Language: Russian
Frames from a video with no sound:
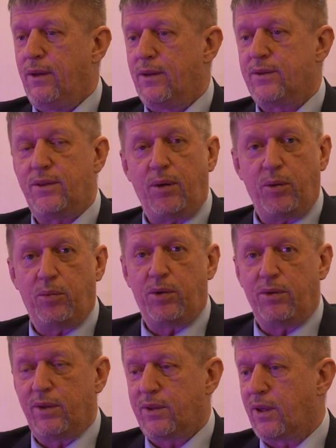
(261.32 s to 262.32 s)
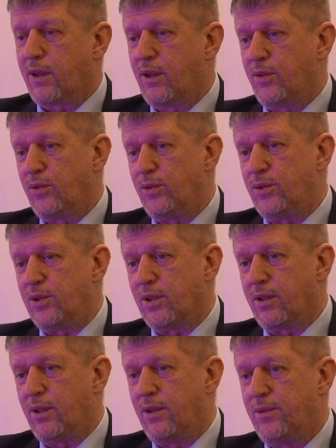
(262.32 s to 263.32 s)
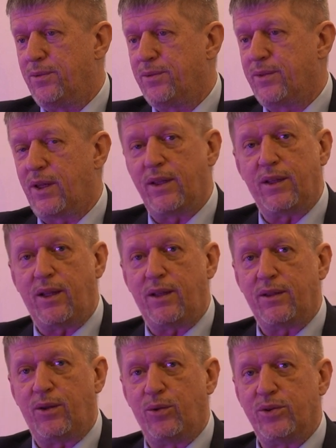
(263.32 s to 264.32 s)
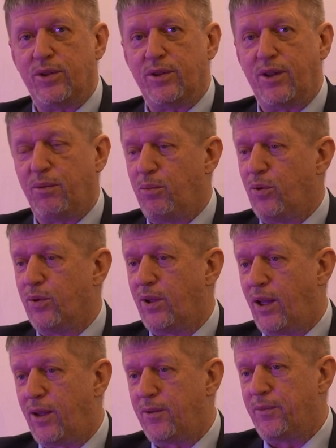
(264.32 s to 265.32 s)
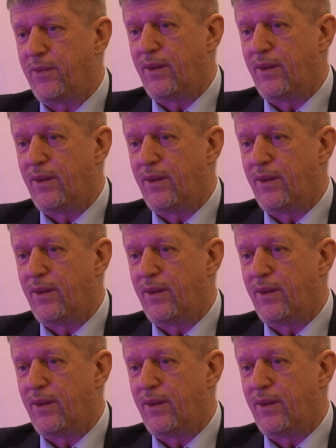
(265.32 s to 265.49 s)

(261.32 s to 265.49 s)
С вами был Виктор Катющик, канал «Научный трибунал».